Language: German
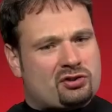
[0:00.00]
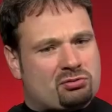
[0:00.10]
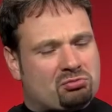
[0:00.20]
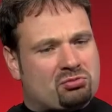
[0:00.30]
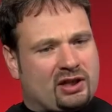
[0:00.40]

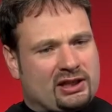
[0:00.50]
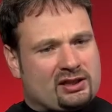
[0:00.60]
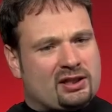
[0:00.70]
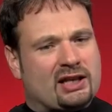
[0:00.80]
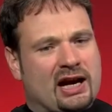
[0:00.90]
eine
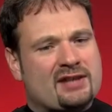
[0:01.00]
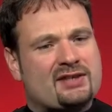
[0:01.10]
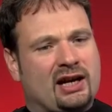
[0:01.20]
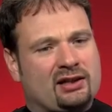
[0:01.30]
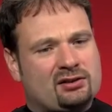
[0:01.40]
richtige
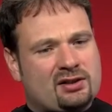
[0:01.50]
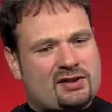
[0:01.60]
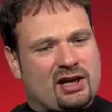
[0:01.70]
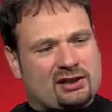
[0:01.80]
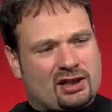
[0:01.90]
Nase hatten,
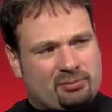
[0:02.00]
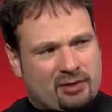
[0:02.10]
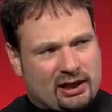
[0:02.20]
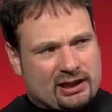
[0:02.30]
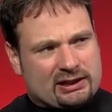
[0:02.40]
gesagt haben,
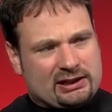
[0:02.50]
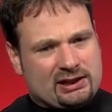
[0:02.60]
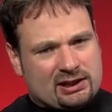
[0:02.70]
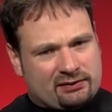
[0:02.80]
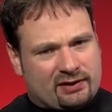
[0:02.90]

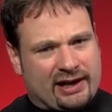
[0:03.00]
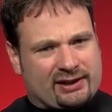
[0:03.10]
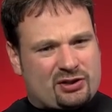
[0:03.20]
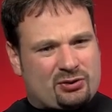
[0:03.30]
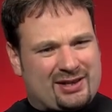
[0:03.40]
hier war
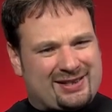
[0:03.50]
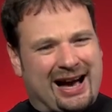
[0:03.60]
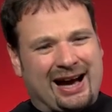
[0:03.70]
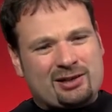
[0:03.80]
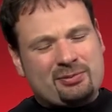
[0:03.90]
eigentlich so das
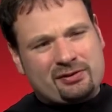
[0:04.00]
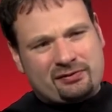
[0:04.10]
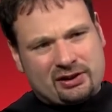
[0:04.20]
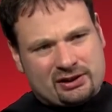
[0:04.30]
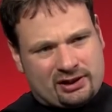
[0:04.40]

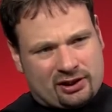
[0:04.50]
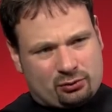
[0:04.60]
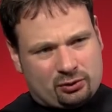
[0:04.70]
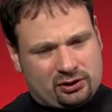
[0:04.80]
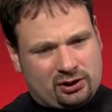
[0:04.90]
Armenviertel der
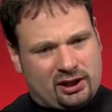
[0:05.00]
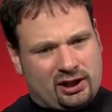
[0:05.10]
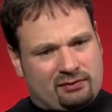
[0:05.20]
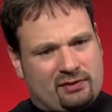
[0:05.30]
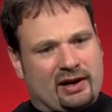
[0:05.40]
Juden.
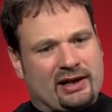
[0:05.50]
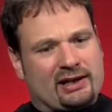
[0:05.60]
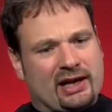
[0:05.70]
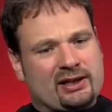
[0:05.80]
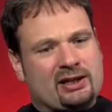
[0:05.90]
Wir waren
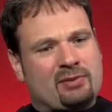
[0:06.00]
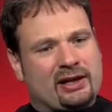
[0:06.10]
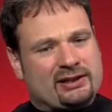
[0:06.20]
lange immer